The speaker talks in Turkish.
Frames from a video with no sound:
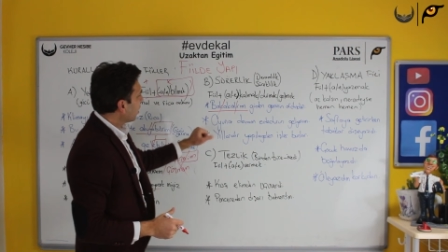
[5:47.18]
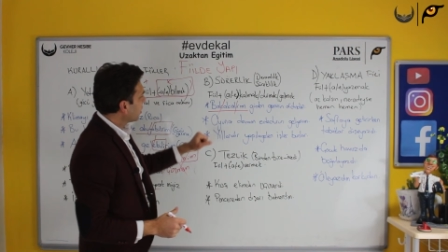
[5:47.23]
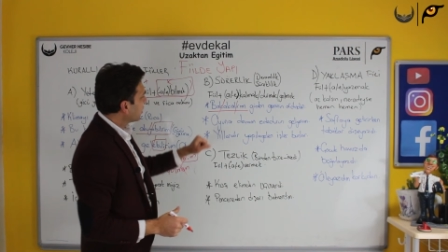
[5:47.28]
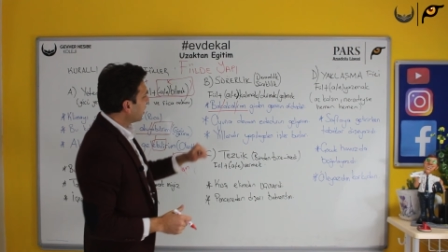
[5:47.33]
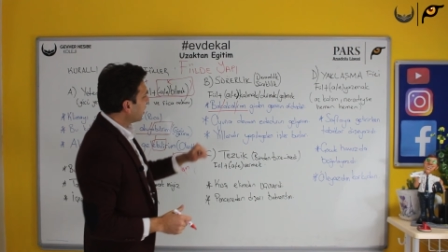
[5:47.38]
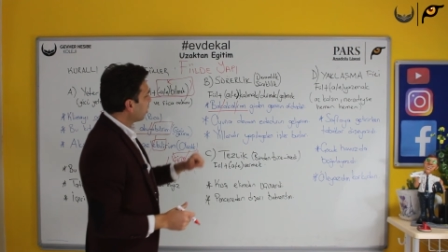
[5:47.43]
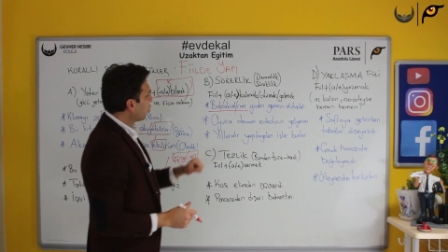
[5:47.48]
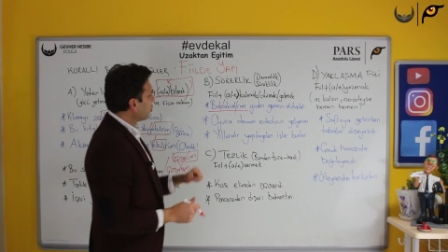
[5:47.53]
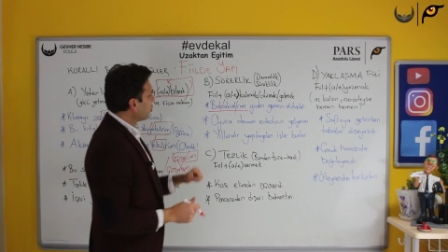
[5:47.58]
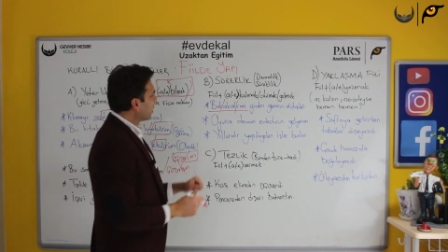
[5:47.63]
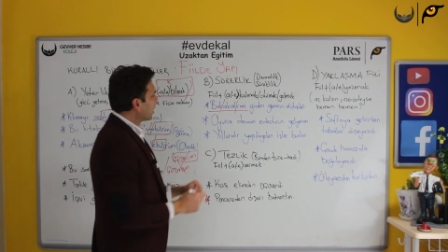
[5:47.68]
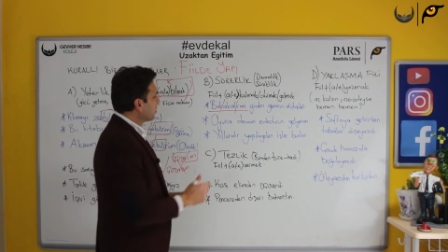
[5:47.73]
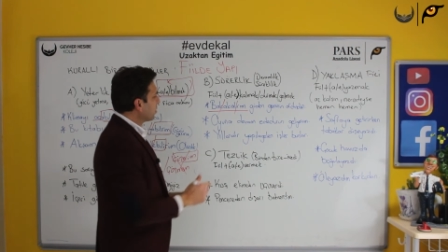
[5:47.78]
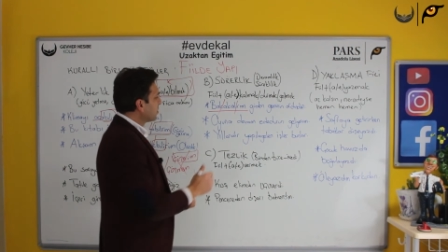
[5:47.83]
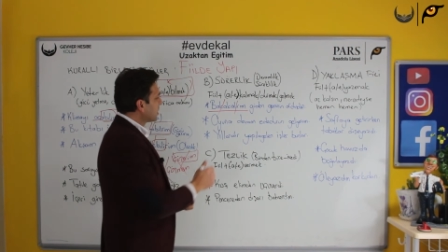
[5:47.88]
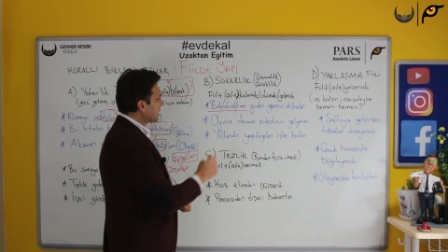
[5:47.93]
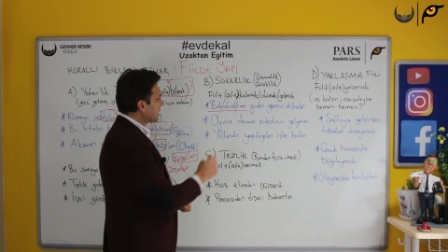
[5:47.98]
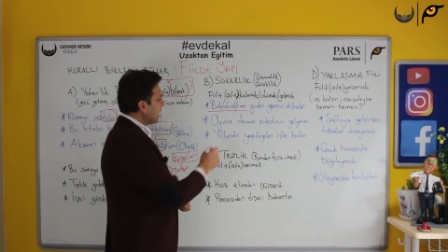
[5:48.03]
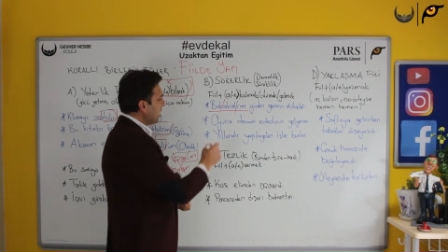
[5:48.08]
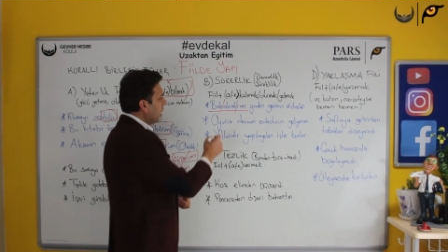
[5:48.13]
Diğer
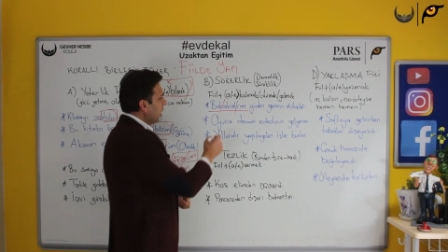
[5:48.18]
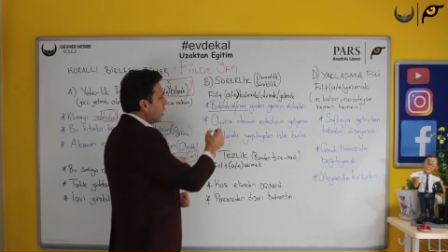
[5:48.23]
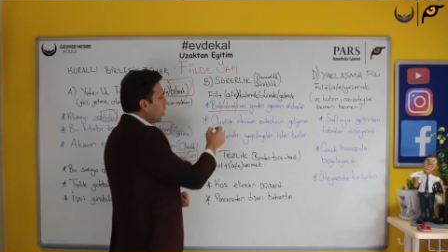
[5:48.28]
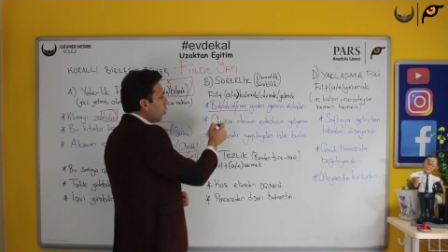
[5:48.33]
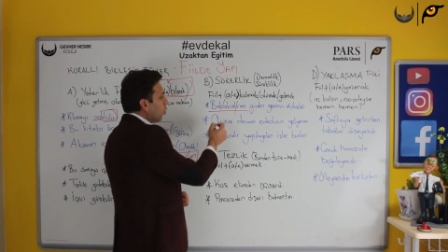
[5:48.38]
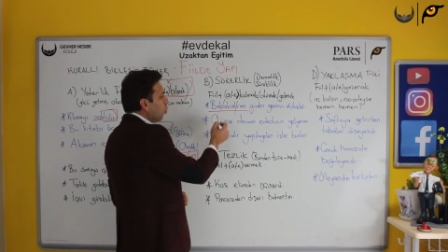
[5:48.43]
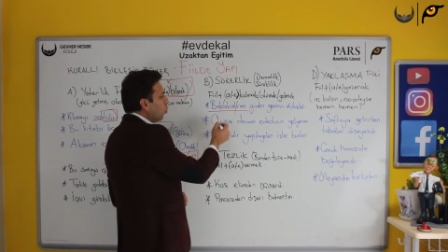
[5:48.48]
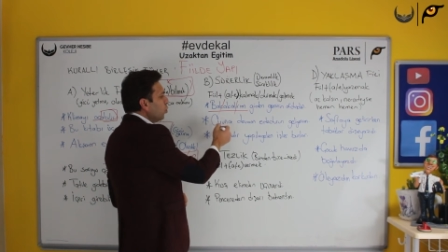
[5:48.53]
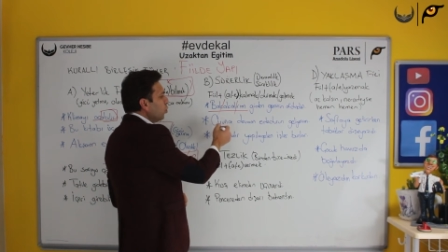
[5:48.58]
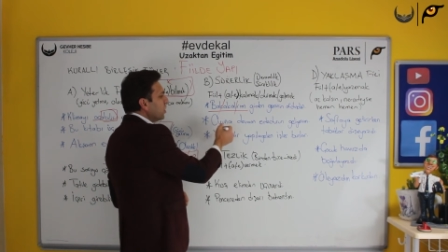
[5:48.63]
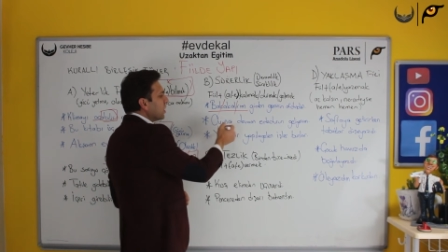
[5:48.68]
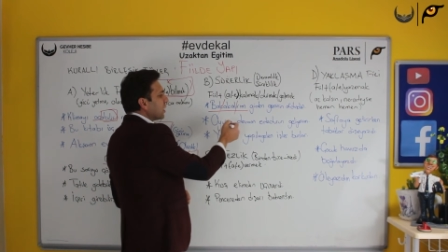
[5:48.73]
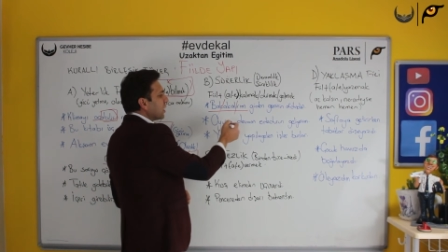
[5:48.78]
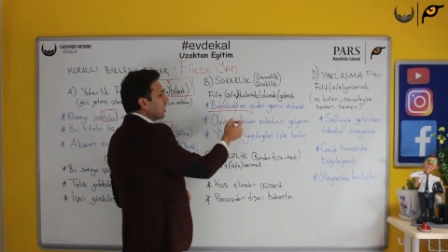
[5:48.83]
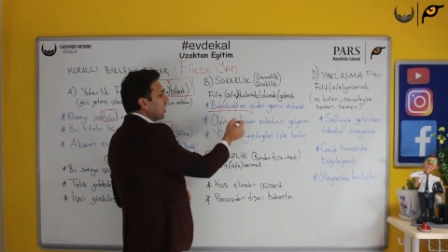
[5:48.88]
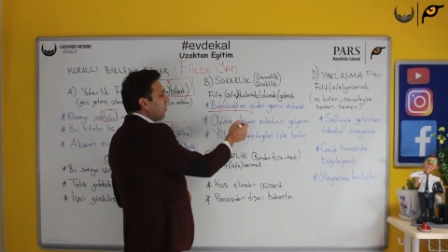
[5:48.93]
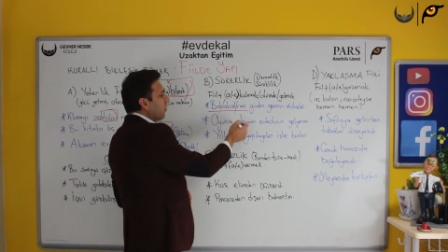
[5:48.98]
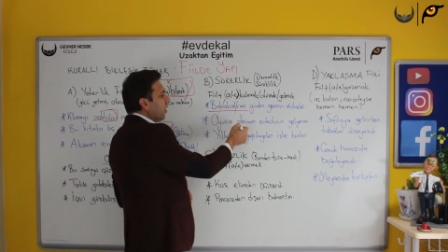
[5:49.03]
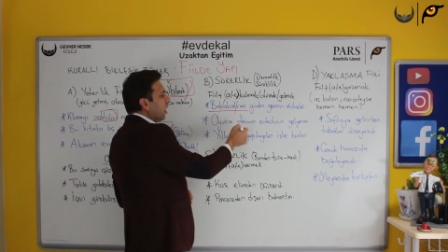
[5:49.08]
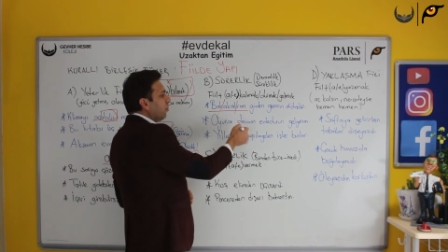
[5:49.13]
örneğimizde
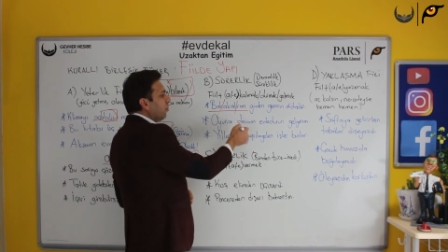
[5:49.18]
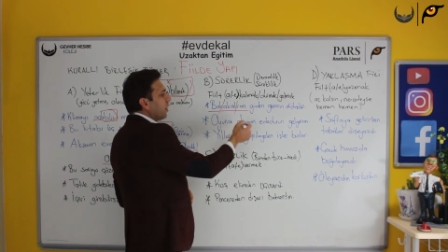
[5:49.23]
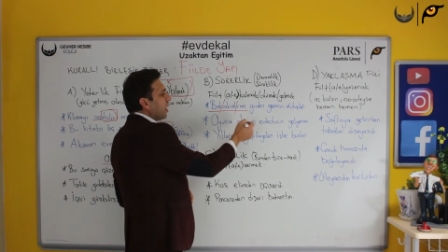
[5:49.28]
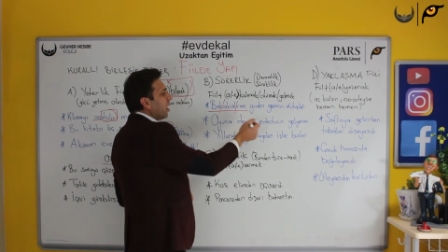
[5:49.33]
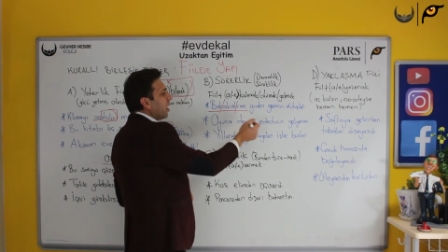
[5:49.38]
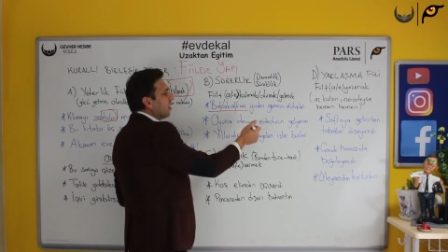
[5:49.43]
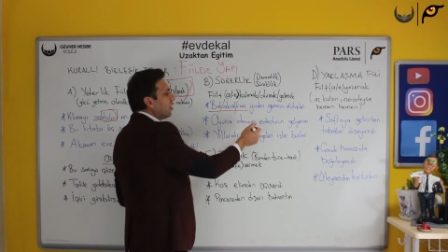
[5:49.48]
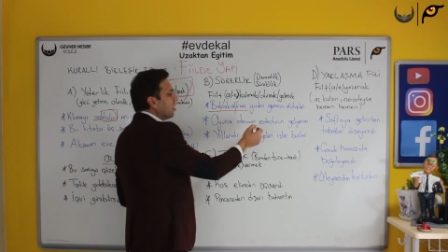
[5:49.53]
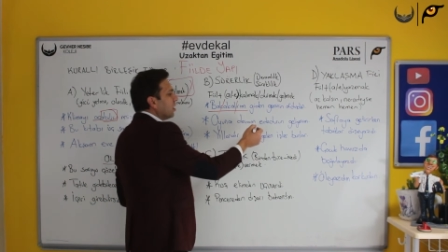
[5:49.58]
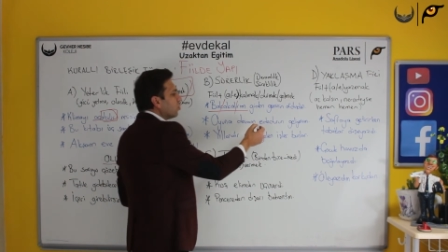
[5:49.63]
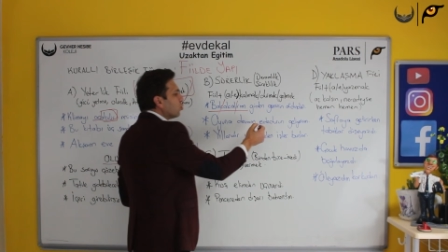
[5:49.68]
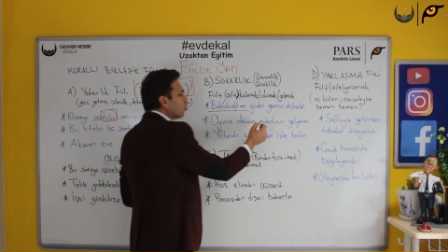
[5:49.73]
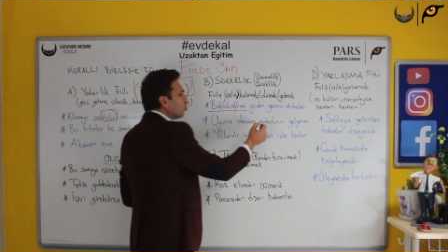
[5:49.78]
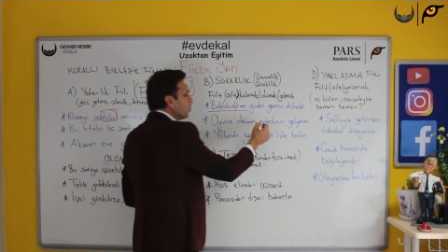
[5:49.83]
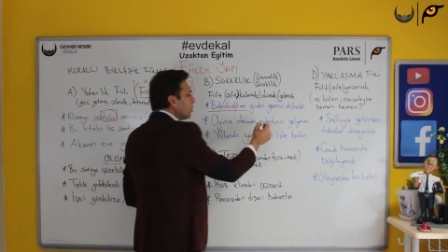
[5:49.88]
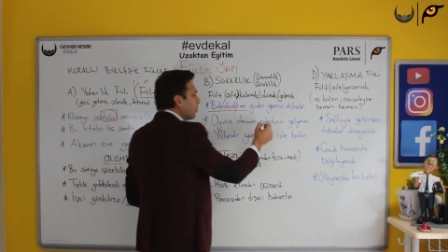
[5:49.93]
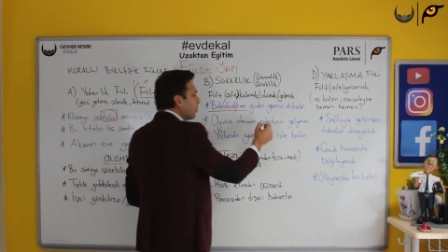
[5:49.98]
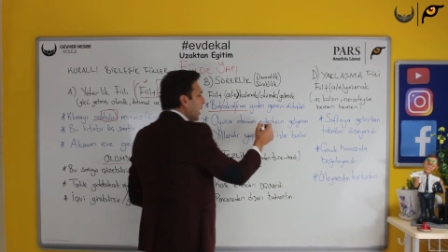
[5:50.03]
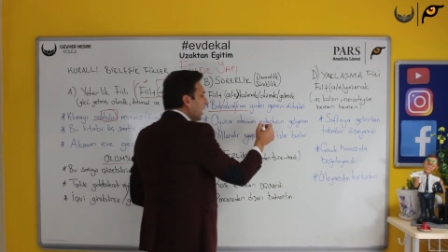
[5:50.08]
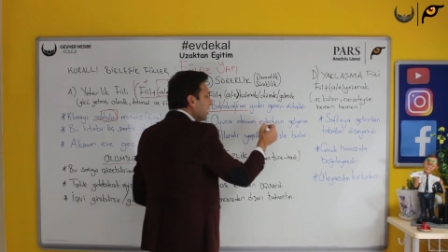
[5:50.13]
oyuna devam ede
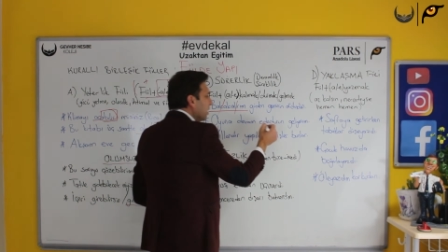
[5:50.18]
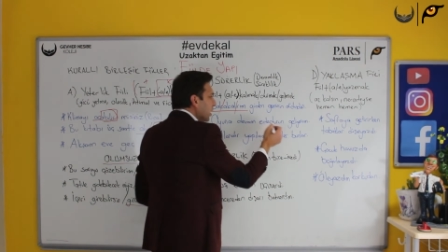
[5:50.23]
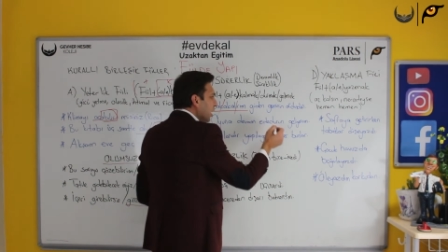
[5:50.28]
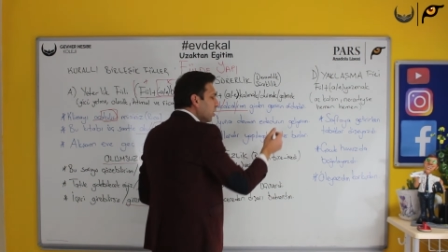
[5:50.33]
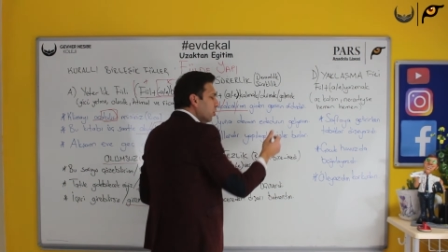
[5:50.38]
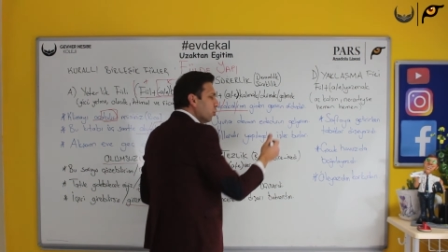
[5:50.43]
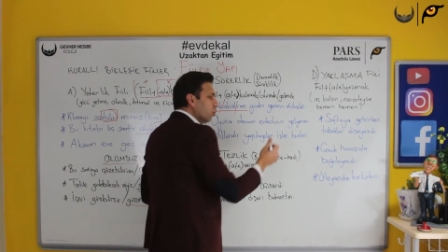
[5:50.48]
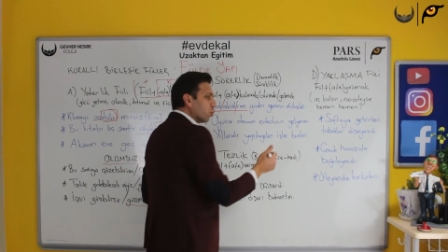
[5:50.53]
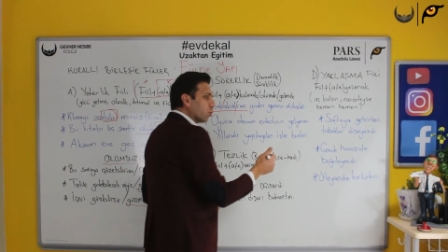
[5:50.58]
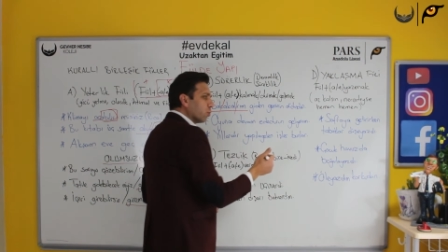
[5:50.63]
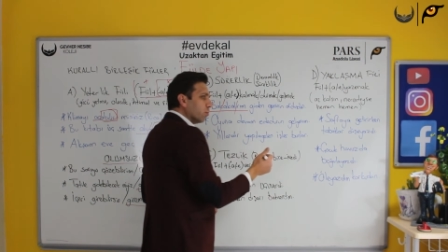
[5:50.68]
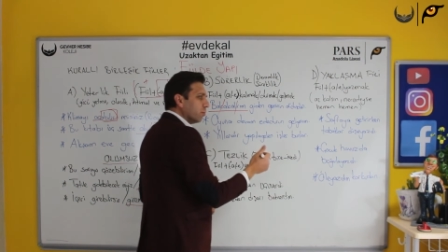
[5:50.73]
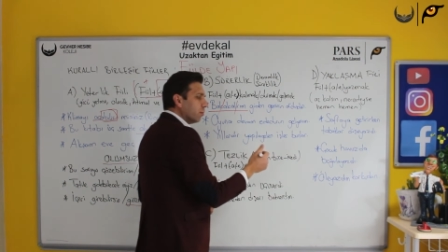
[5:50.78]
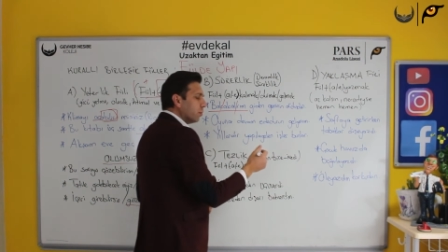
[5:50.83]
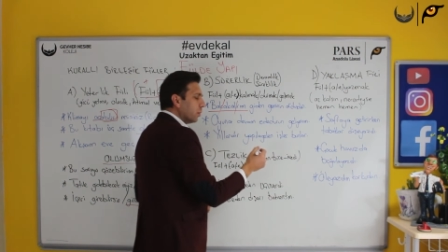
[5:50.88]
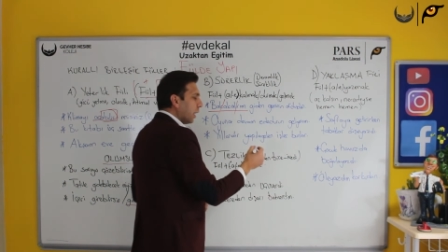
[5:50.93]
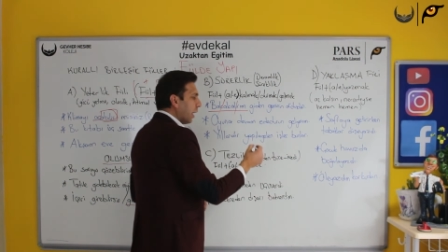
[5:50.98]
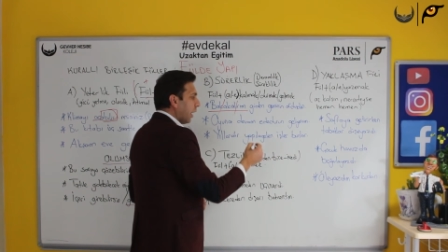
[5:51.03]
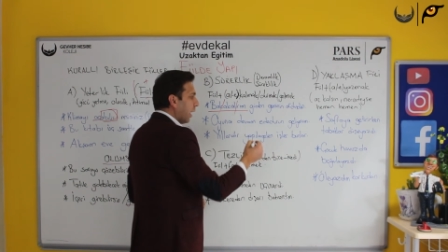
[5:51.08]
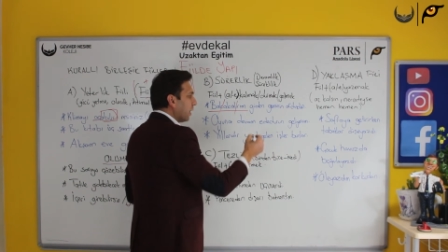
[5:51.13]
durun ben geliyorum.